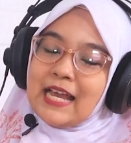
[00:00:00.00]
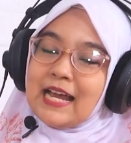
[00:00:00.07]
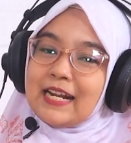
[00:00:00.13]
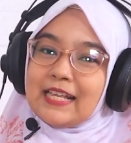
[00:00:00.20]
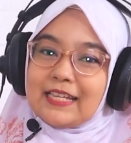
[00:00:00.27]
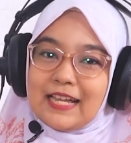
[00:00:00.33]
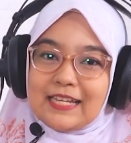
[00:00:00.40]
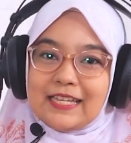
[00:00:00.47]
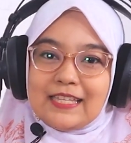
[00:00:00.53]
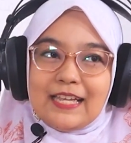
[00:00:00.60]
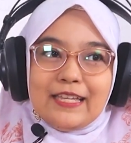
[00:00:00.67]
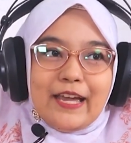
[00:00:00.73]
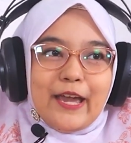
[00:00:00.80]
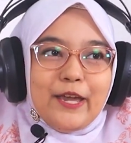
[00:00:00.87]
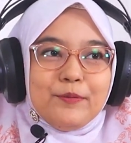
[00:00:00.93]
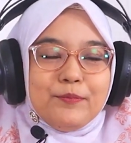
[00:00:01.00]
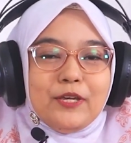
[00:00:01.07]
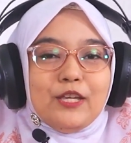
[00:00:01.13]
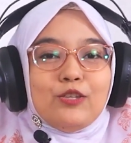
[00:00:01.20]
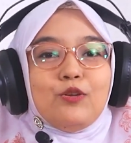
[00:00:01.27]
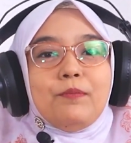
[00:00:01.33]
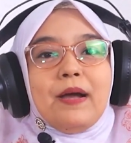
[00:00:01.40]
menyarankan kita di
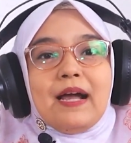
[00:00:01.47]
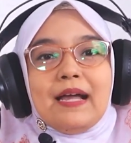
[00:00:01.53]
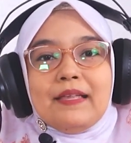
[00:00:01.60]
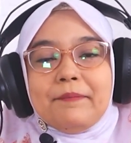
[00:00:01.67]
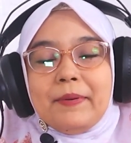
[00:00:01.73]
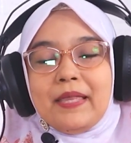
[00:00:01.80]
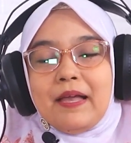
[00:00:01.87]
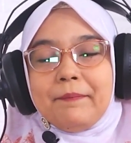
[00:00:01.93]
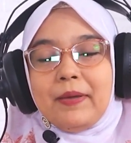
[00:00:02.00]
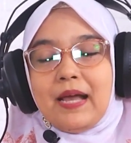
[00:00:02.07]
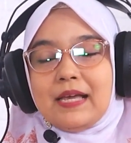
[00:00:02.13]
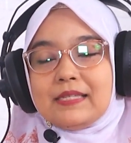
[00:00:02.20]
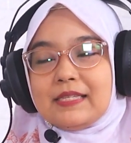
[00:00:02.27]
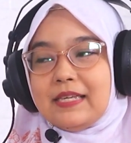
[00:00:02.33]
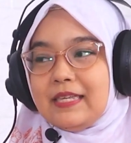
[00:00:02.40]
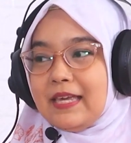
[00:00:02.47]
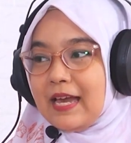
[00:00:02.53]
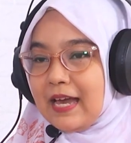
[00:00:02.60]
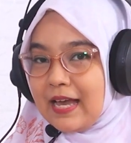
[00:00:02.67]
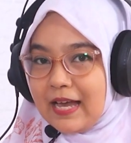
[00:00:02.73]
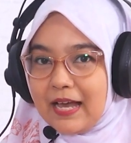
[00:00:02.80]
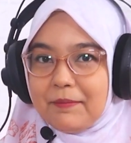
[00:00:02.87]
AMI itu makanan pendamping
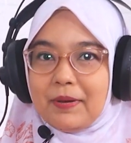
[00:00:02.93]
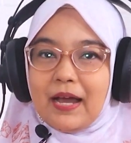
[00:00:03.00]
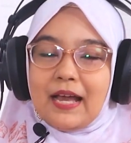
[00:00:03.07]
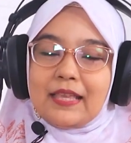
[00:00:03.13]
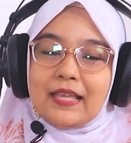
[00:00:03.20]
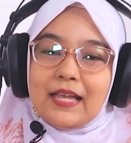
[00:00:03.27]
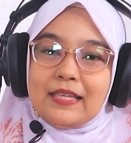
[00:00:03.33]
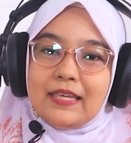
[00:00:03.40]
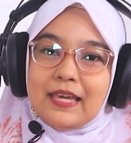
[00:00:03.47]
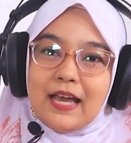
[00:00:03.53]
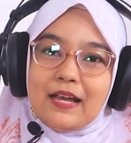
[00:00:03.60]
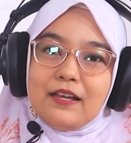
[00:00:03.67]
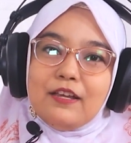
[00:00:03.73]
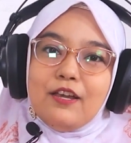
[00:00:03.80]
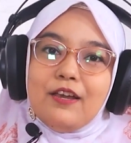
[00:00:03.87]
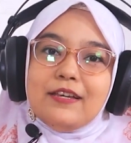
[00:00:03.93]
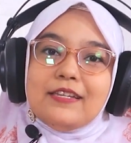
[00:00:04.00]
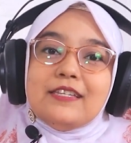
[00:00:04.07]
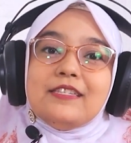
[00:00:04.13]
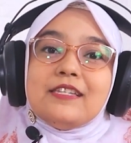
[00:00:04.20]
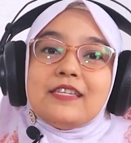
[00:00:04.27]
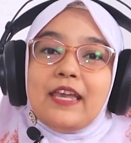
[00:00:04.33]
ASINya, makanan yang
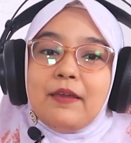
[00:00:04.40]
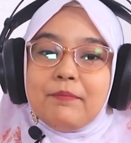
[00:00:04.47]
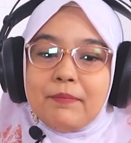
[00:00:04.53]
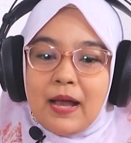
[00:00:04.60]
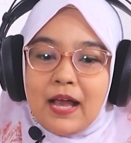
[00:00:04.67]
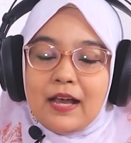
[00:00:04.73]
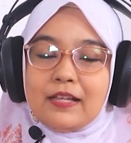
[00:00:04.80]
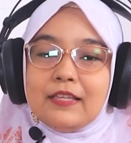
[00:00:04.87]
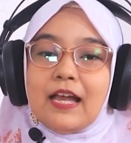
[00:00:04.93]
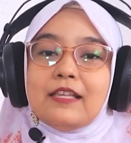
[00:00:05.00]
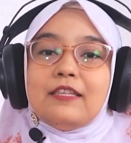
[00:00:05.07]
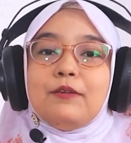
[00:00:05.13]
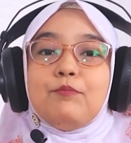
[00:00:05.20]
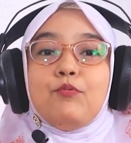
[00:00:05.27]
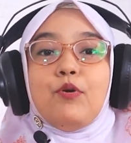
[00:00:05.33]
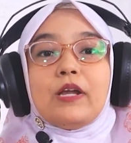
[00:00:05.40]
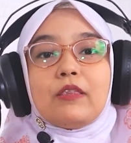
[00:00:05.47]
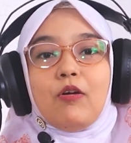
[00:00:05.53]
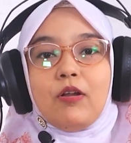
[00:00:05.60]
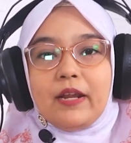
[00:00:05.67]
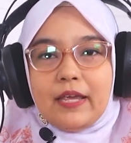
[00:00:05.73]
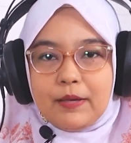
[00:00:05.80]
gizi seimbang dan
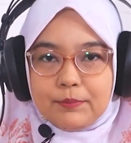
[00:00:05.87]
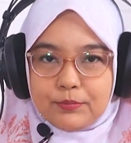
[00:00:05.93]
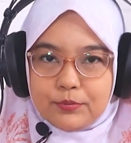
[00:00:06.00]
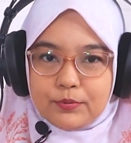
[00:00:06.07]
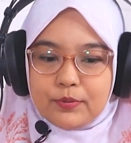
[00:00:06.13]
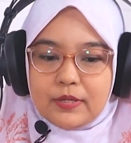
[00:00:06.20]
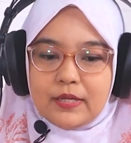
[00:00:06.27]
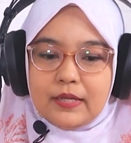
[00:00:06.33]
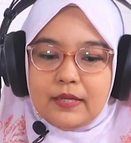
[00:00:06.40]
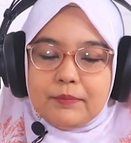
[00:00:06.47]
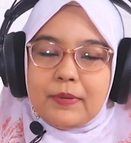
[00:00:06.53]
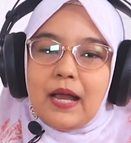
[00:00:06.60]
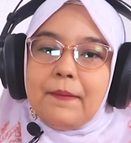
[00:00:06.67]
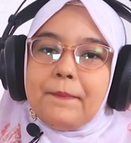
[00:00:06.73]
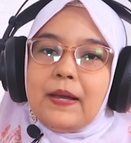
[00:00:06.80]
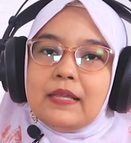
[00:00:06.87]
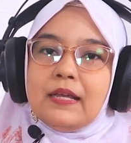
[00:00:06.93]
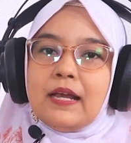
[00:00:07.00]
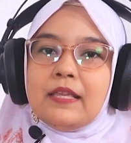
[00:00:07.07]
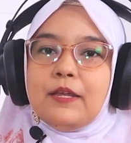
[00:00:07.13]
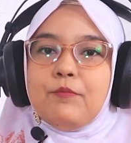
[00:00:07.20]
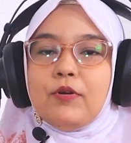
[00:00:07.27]
dibuat oleh ibu. Mengapa
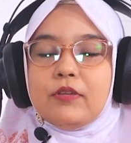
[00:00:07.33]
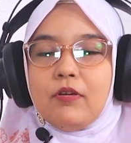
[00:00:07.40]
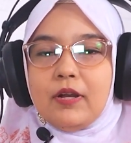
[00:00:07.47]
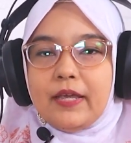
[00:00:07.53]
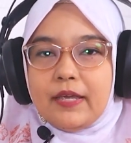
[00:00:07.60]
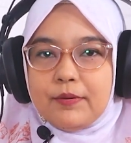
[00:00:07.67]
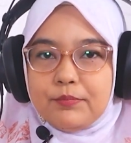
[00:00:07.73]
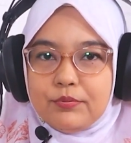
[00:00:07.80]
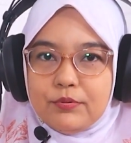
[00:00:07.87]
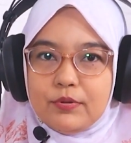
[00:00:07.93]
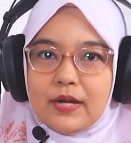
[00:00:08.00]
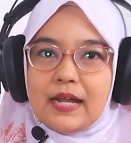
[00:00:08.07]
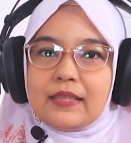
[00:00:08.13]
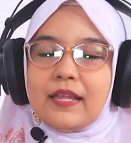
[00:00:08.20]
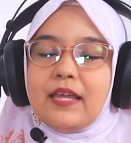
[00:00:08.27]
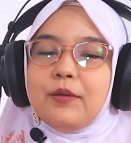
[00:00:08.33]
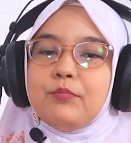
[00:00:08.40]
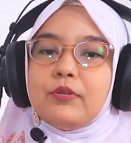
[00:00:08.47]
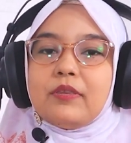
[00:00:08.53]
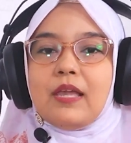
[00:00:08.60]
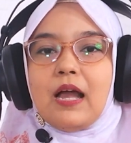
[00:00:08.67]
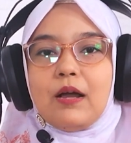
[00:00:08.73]
dengan dibuat oleh ibu? Karena
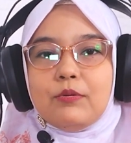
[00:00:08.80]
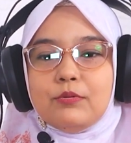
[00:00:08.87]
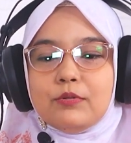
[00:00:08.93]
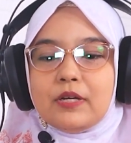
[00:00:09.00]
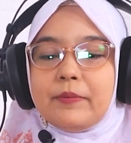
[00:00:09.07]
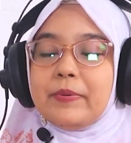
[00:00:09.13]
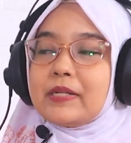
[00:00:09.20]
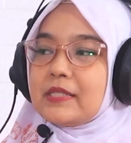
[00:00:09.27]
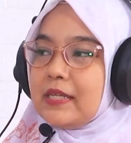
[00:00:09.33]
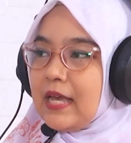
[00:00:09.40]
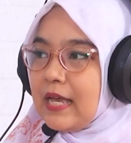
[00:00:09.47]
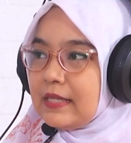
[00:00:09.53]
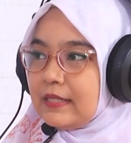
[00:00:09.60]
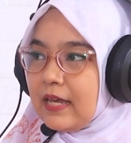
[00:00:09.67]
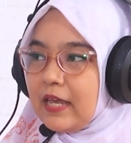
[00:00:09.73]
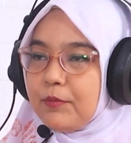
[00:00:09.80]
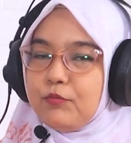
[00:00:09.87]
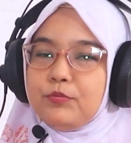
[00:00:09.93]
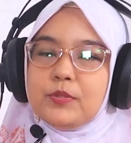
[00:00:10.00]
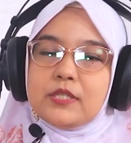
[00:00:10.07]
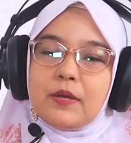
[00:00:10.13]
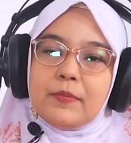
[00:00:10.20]
ibu tahu kebersihannya,
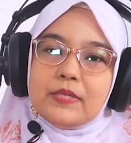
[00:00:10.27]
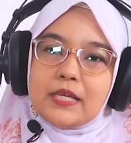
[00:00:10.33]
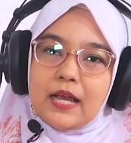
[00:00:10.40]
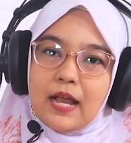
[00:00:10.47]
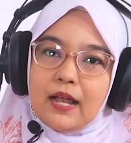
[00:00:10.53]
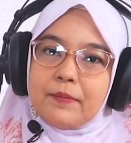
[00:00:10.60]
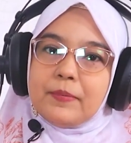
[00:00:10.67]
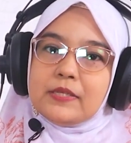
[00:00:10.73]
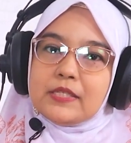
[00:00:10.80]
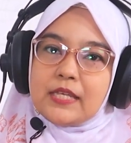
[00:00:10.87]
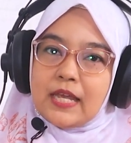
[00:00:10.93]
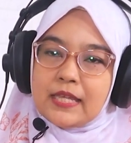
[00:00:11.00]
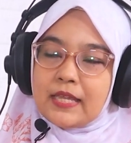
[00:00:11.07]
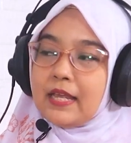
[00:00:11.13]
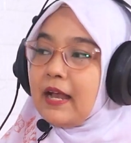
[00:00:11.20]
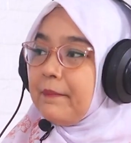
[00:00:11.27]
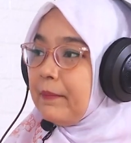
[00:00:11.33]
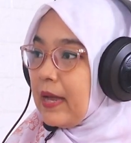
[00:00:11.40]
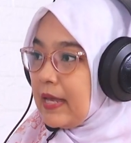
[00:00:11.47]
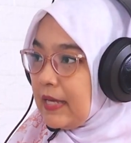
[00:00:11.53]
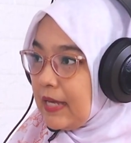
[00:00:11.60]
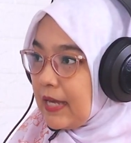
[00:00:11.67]
ibu bisa menjaga kebersihannya
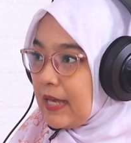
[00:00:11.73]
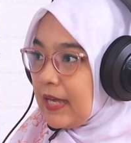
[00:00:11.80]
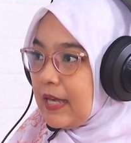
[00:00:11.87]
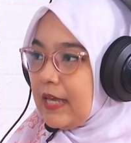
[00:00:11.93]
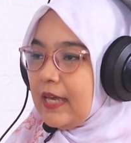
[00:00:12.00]
dengan baik.